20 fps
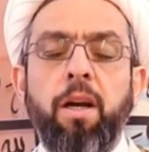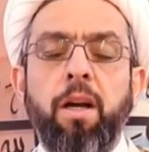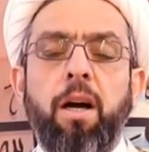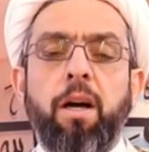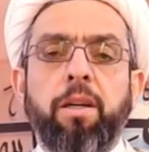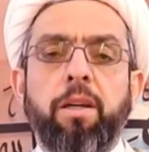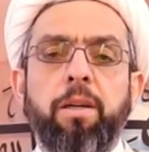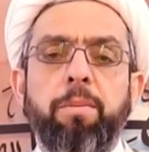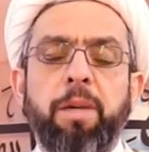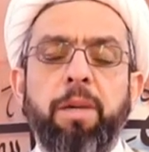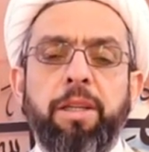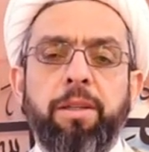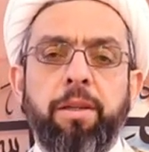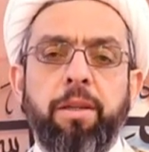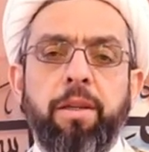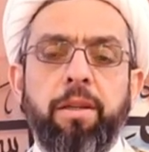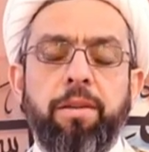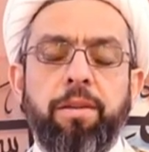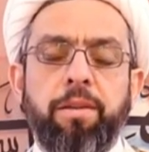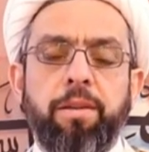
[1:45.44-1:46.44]

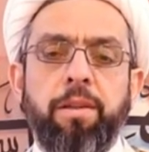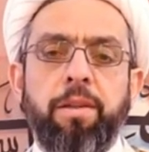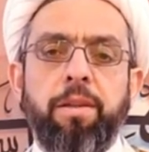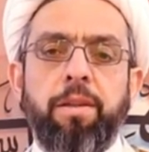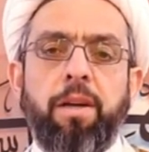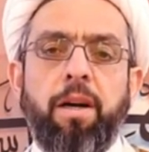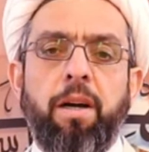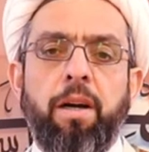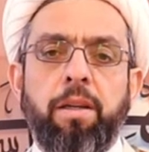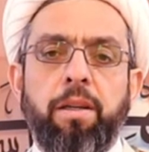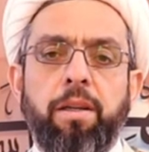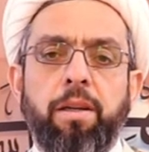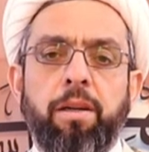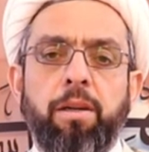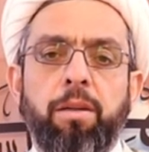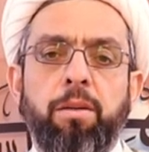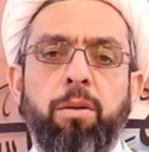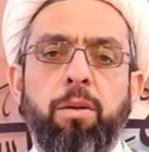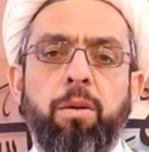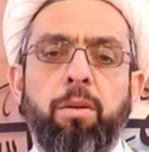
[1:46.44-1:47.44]
akıbetinizin
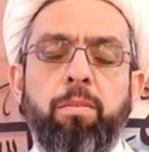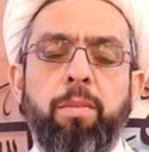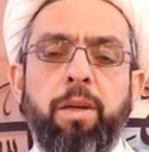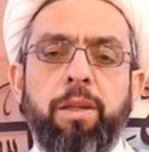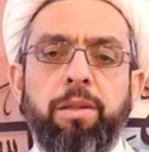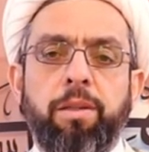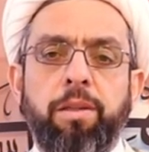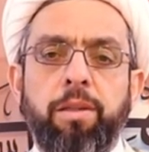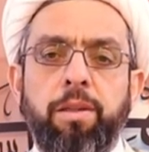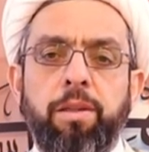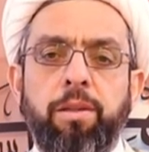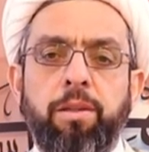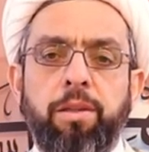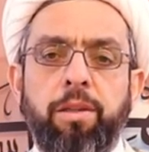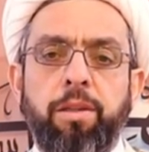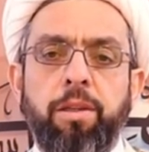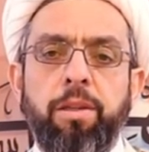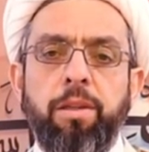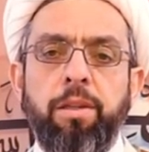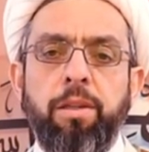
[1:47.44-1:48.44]
hayırlı olması
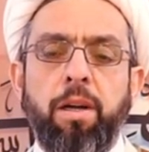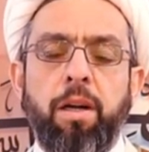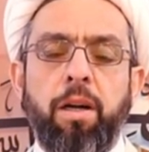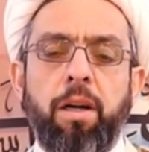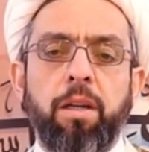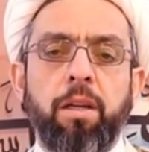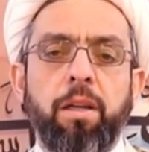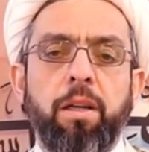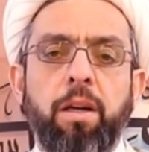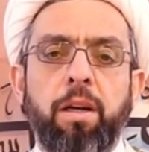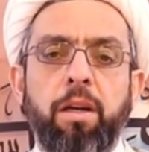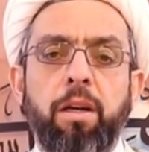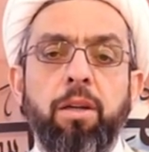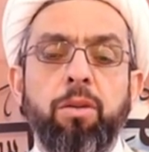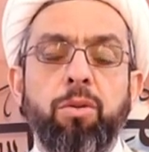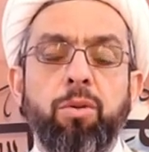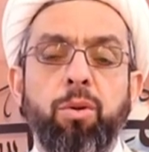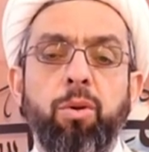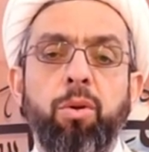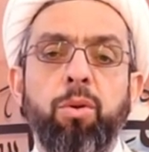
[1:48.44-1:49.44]
için
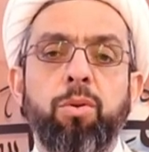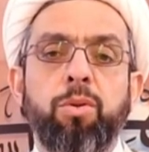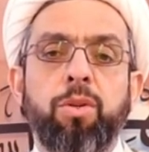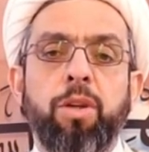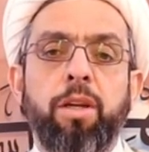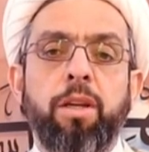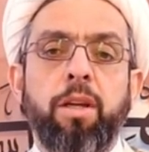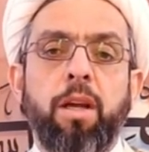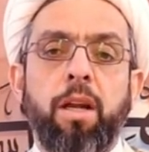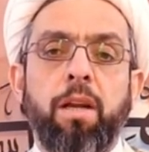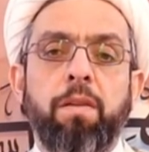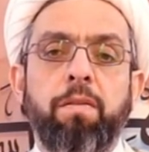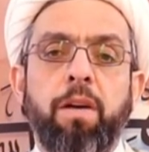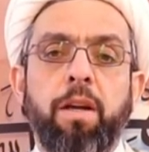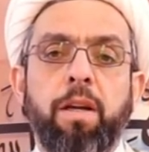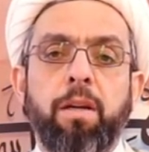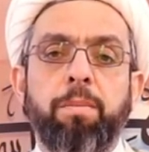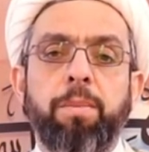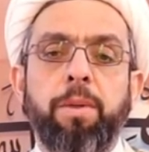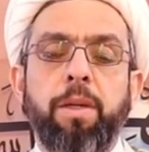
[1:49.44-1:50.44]
Allah'a çokça
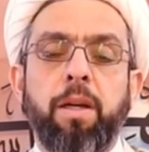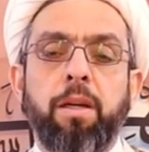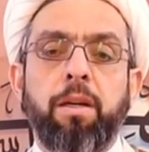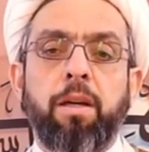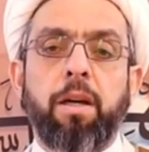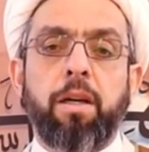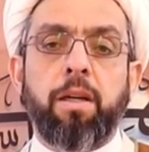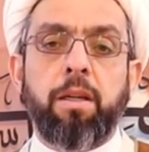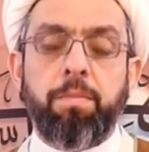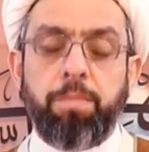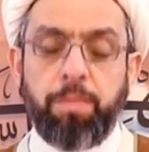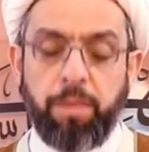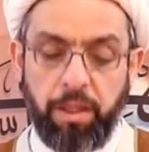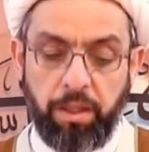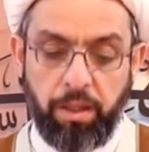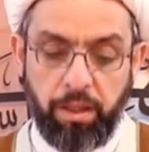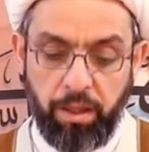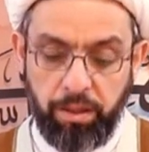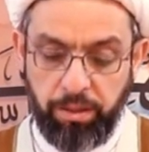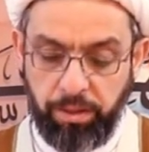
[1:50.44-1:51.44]
yalvarıp yakarıp
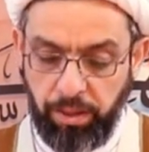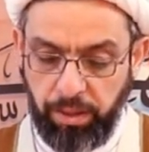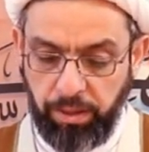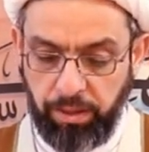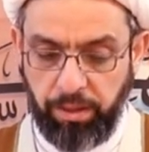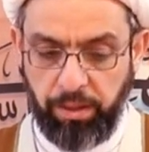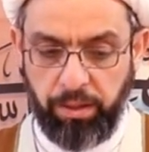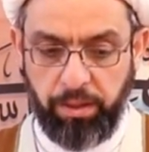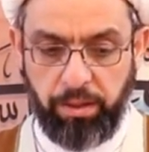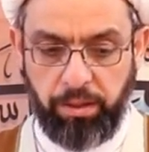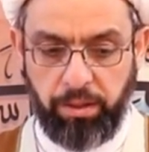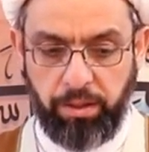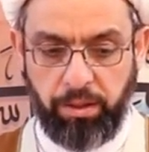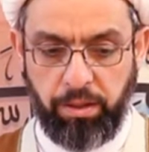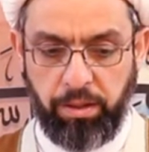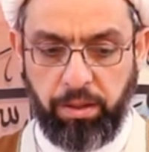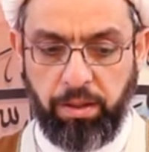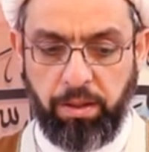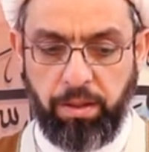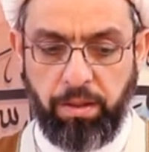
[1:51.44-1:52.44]
dikkat edin.
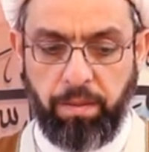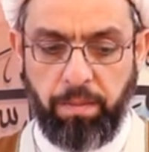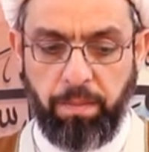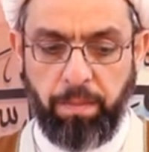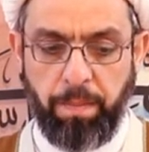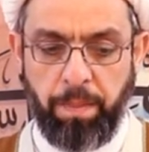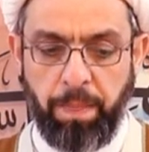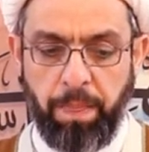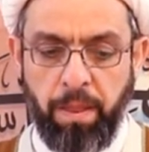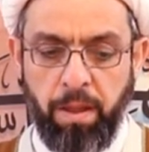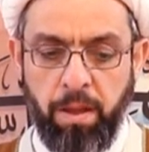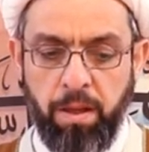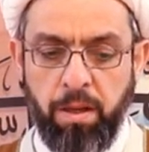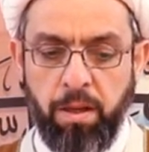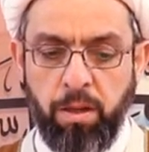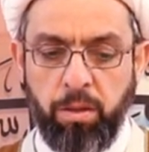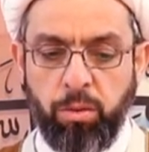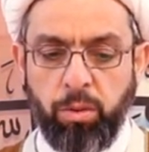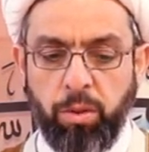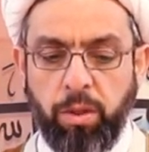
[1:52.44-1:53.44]

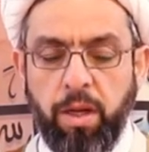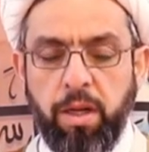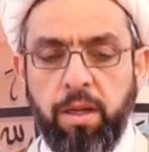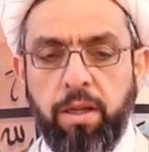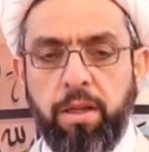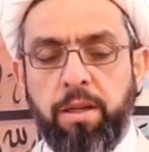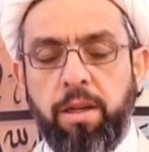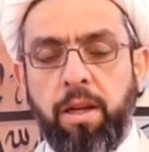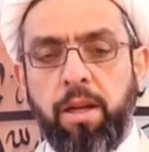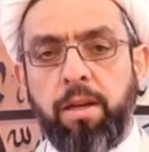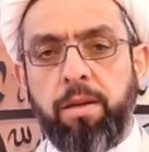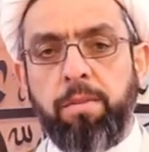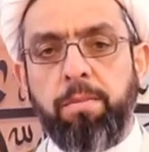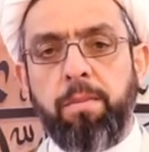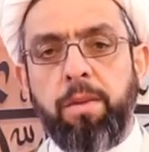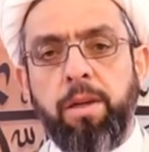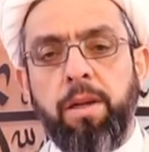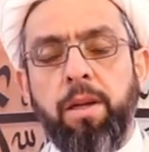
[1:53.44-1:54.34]
Kur'an-ı Kerim